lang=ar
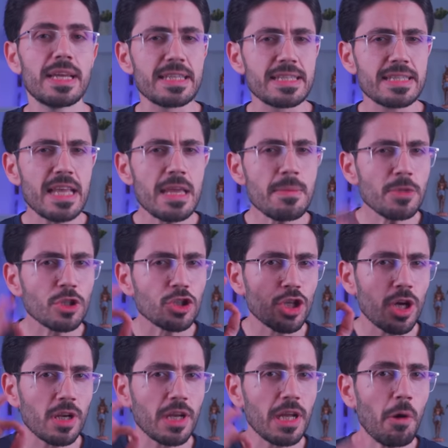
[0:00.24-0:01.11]
ازاي من
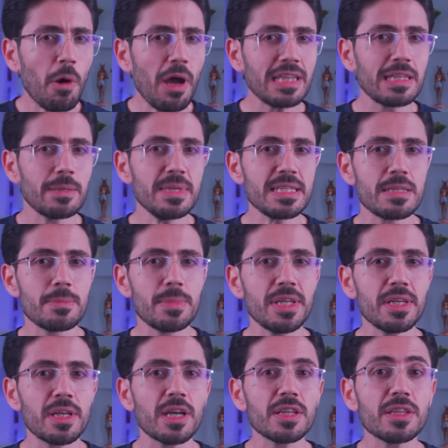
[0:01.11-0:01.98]
شعرايه واحده بس
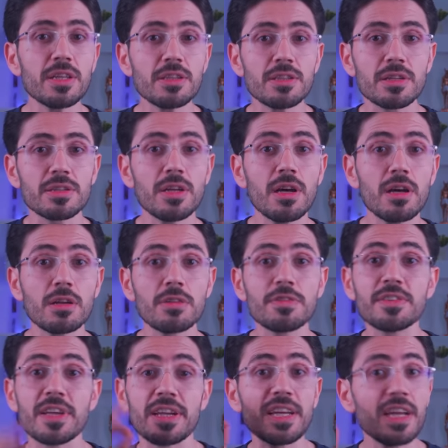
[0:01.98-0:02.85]
منك تقدر
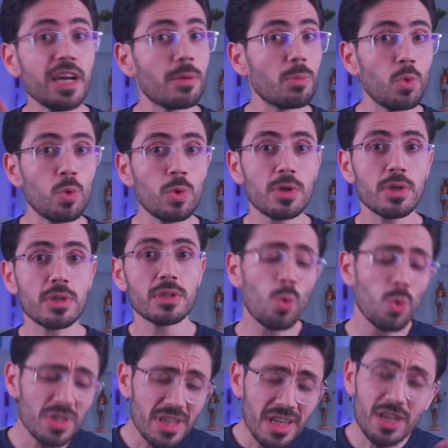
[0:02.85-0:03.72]
تعرف تاريخ ابوك
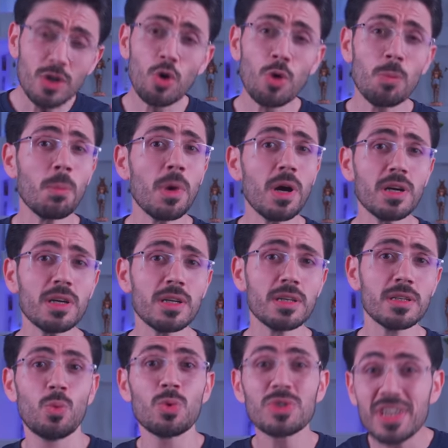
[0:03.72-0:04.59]
وتاريخ امك
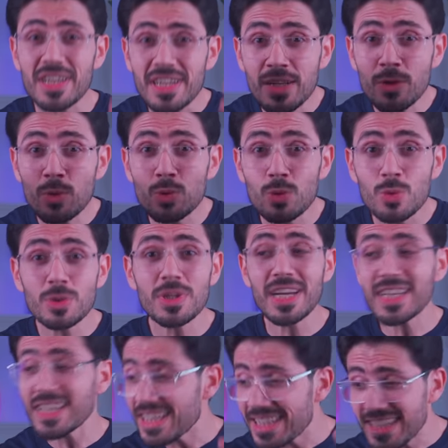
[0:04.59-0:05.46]
وتاريخ
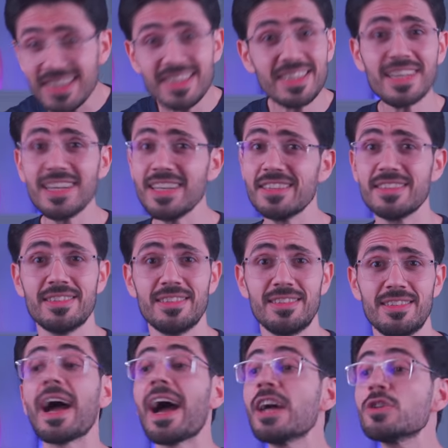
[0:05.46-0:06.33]
جدودك جد جد
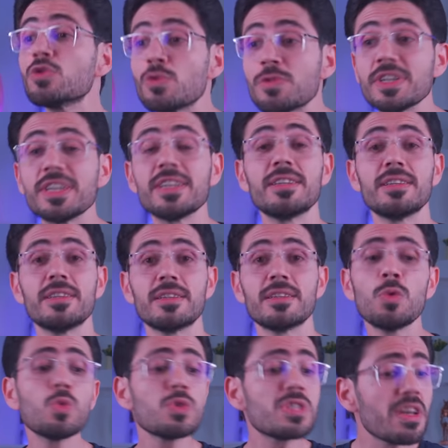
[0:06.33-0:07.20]
عاشوا فين
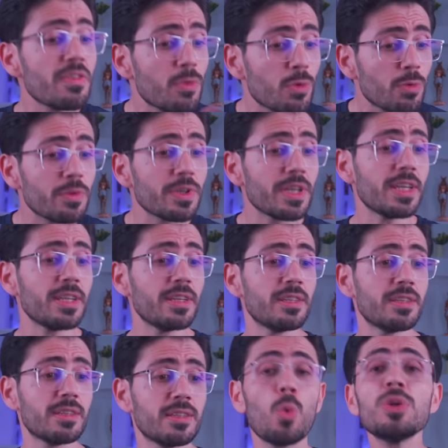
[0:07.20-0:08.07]
وسافروا
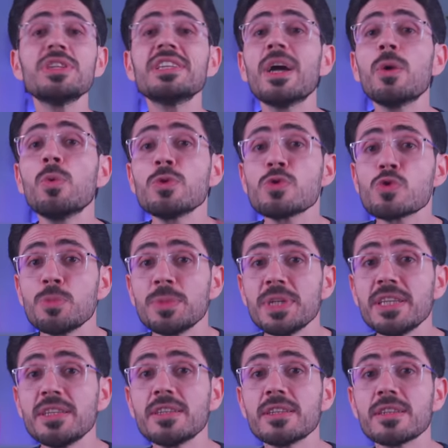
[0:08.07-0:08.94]
فين واتجوزوا
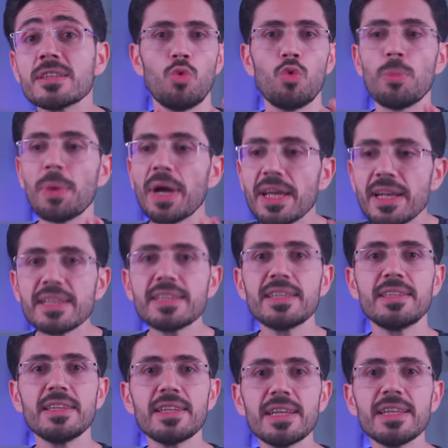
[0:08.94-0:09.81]
مين وبيانات
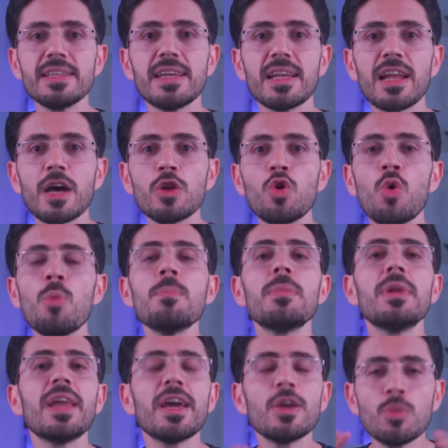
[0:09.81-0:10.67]
كتير جدا عنهم
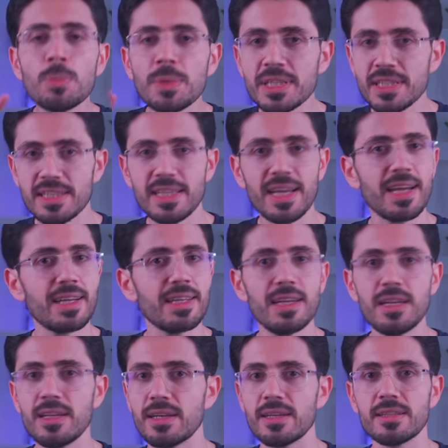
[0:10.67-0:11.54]
لا يمكن
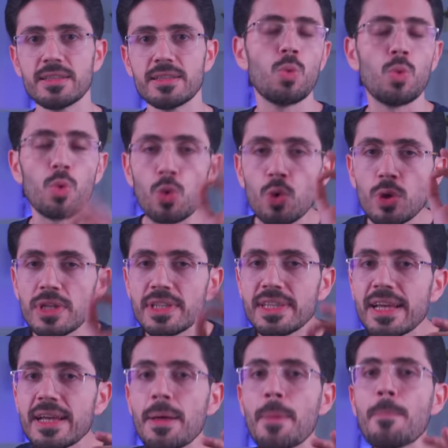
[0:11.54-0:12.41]
تتخيلها وكل
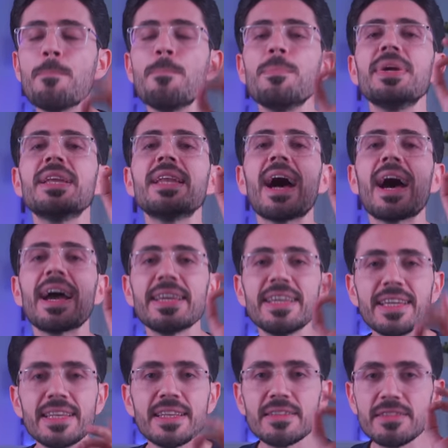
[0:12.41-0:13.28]
ده من
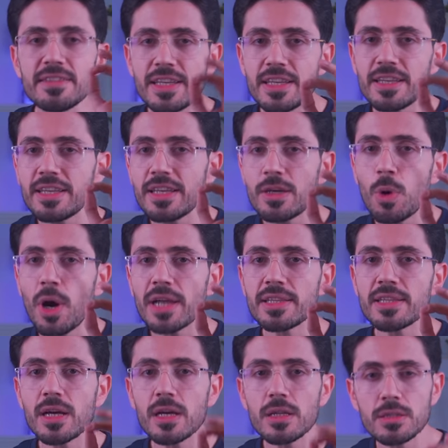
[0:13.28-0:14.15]
عينه دي ان ايه
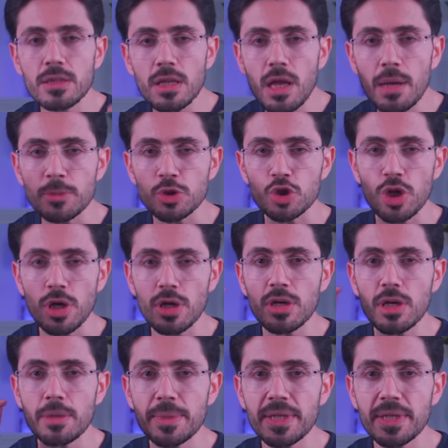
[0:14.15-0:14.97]
واحده طالعه من شعرايه